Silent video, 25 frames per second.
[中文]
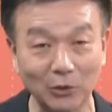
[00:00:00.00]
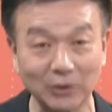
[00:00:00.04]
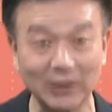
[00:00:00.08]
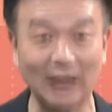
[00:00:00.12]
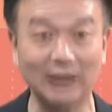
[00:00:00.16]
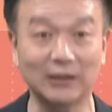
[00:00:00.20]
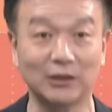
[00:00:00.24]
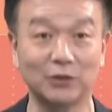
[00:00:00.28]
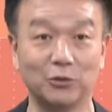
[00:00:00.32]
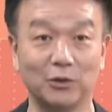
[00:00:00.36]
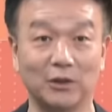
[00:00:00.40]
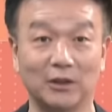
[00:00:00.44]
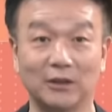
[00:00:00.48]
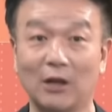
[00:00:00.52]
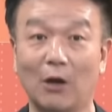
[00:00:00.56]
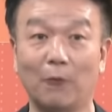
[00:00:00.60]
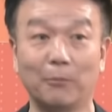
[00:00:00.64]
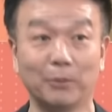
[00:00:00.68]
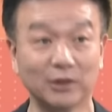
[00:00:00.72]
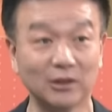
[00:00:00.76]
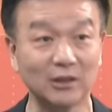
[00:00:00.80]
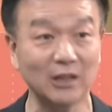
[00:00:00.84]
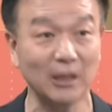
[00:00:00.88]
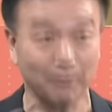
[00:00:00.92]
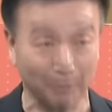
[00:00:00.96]
来继续领导，
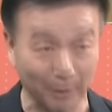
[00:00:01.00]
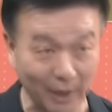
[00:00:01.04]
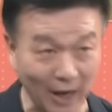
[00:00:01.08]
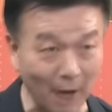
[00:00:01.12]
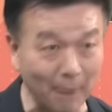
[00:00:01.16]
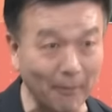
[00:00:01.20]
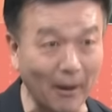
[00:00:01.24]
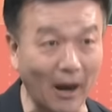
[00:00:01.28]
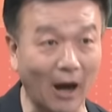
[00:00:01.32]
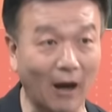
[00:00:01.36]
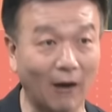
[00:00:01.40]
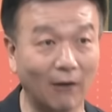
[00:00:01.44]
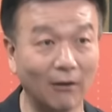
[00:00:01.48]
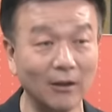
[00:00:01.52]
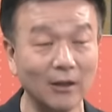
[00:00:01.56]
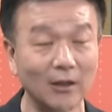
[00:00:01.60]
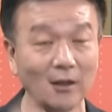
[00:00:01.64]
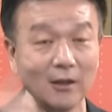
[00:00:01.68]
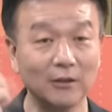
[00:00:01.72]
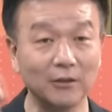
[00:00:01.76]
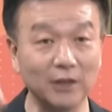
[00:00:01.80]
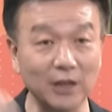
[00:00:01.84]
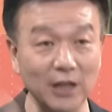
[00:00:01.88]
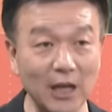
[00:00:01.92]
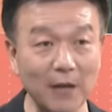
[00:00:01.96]
不是你不要跑，
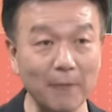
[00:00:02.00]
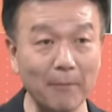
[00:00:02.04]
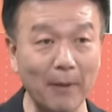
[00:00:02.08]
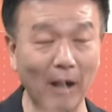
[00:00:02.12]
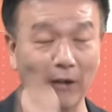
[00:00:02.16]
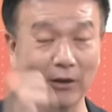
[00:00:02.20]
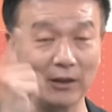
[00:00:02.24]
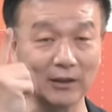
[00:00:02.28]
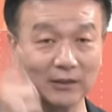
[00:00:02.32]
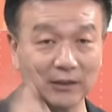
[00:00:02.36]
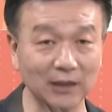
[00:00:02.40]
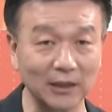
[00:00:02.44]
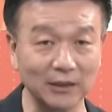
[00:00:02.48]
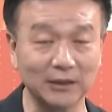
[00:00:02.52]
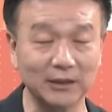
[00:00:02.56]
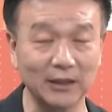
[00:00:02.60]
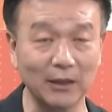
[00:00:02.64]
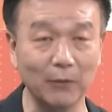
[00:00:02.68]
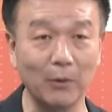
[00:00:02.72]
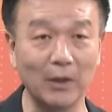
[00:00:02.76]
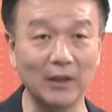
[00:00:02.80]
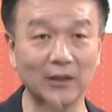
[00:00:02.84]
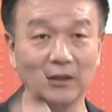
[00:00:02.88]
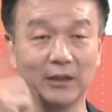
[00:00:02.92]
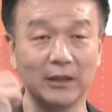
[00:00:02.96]
你一跑了这些
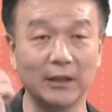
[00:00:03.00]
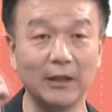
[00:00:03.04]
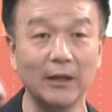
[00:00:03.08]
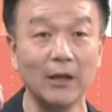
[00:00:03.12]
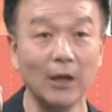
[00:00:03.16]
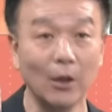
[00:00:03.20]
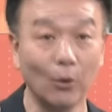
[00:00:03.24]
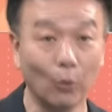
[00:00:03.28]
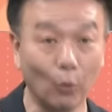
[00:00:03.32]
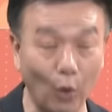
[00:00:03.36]
问题，我